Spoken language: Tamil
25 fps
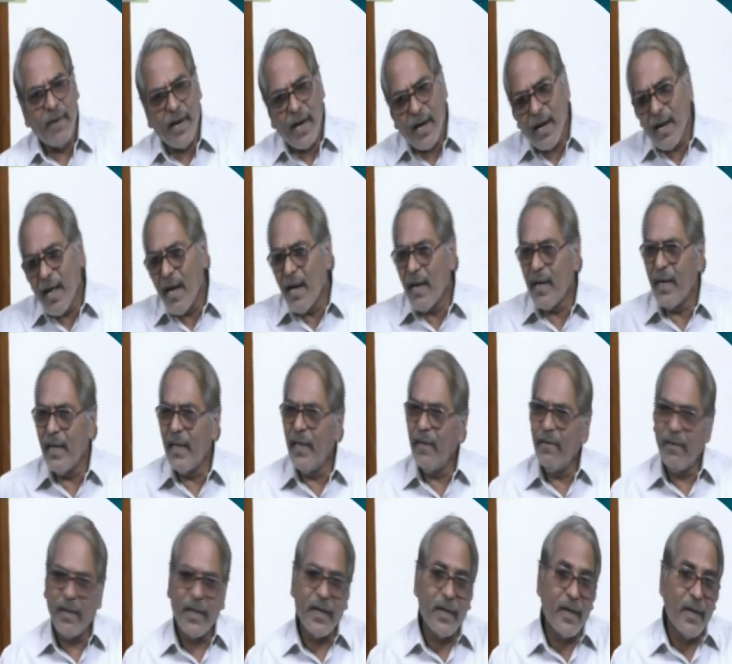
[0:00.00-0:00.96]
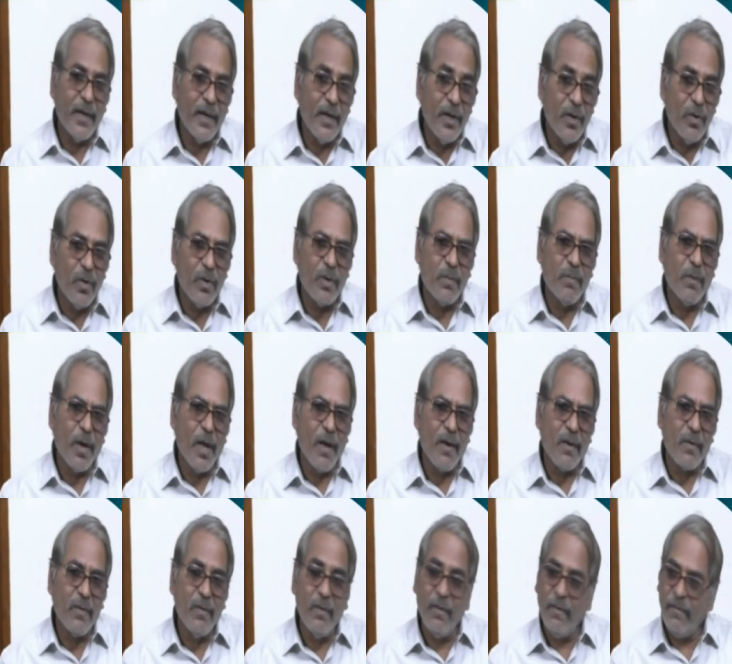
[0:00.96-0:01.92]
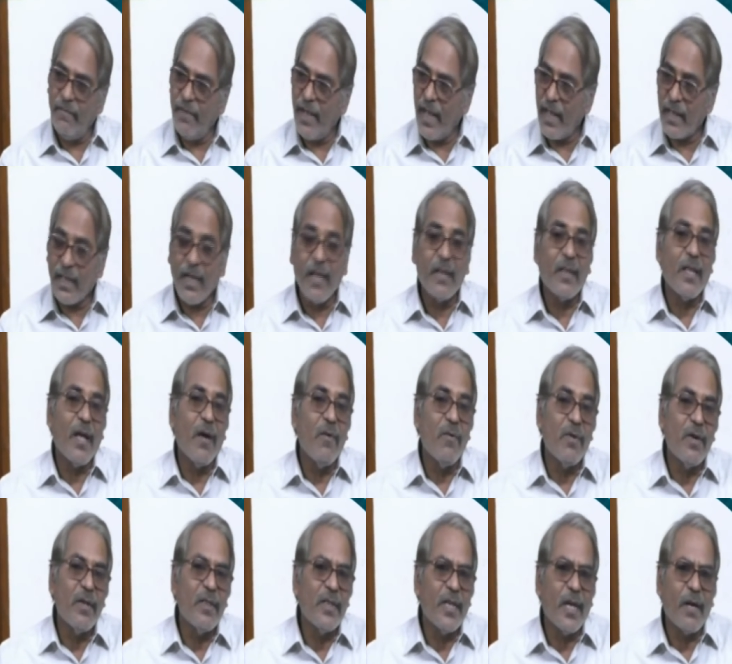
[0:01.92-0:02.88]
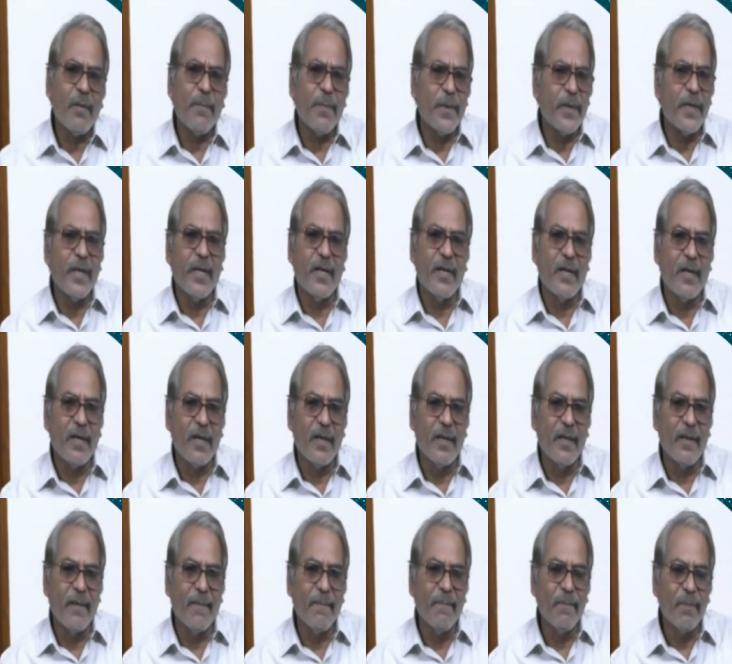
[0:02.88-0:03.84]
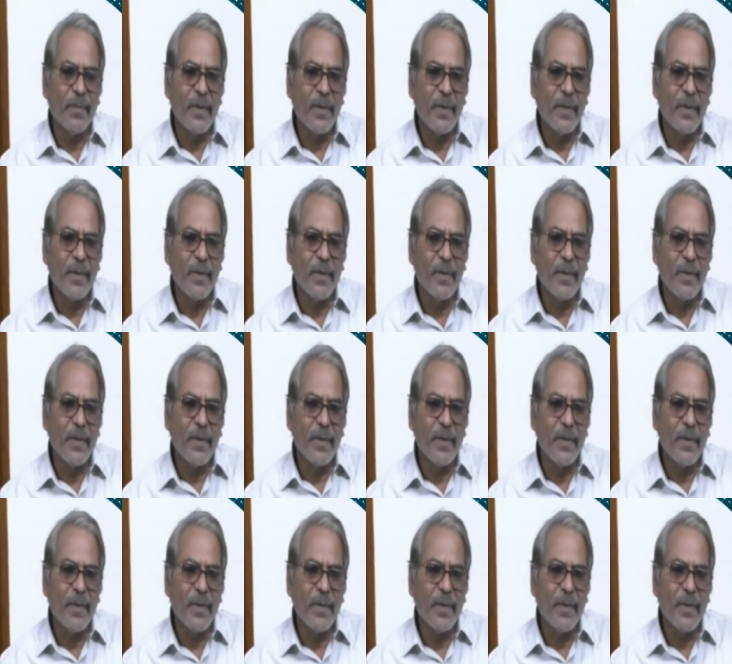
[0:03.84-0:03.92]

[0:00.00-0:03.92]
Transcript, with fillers: வேளாங்கண்ணி வரைக்கும் இன்னொரு பிளாக்கும் வேதாந்தாவுக்கு தரப்பட்டிருக்கிறது